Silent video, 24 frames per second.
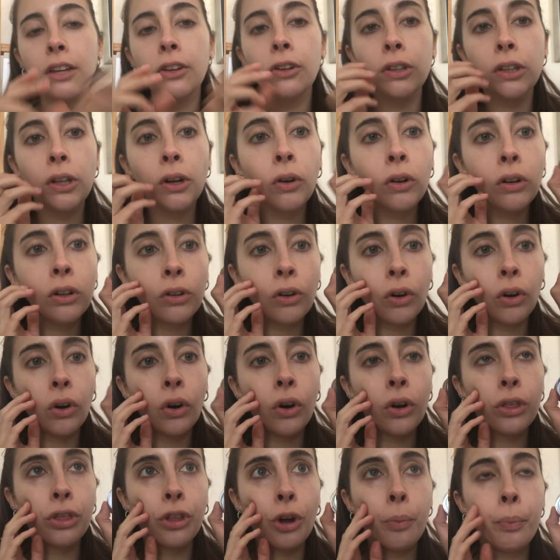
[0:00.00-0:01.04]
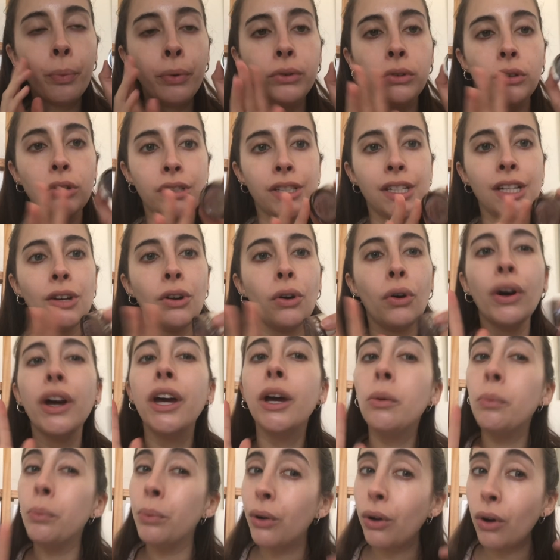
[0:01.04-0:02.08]
Yo tengo el color 2.5, es
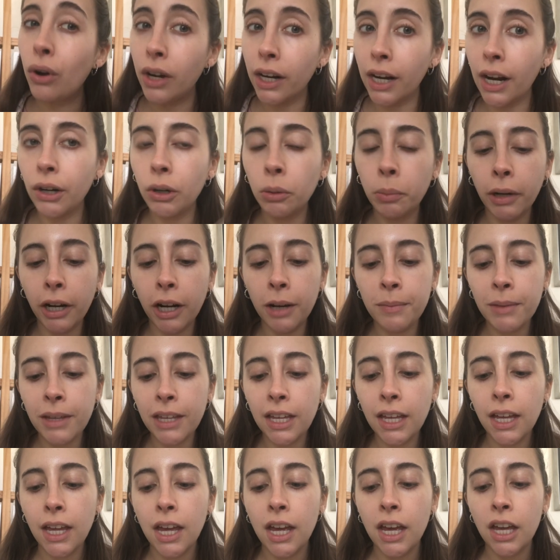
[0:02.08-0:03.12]
un poco claro para mí,